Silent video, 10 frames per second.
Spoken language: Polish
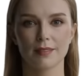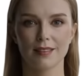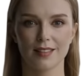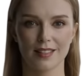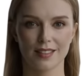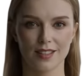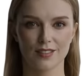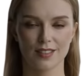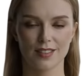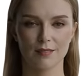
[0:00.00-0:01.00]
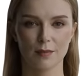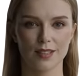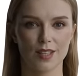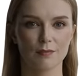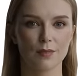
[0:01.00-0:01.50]
Serdecznie
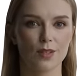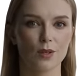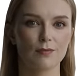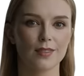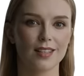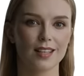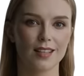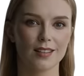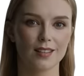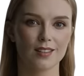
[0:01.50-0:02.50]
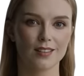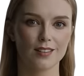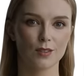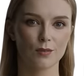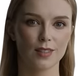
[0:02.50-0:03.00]
zapraszamy do odwiedzenia naszej
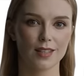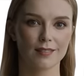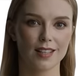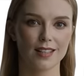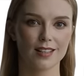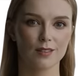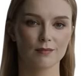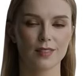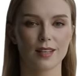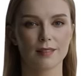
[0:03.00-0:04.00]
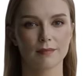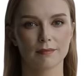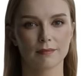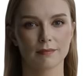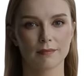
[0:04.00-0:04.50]
strony internetowej.
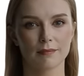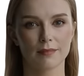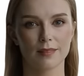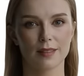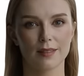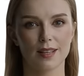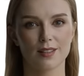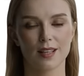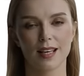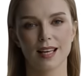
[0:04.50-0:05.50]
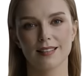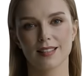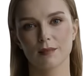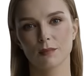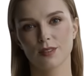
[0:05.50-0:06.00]
Nie czekaj,
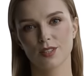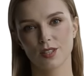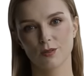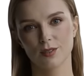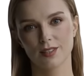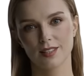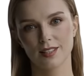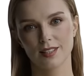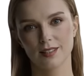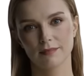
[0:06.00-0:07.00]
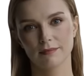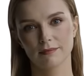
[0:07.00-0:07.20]
zapisz się już dziś.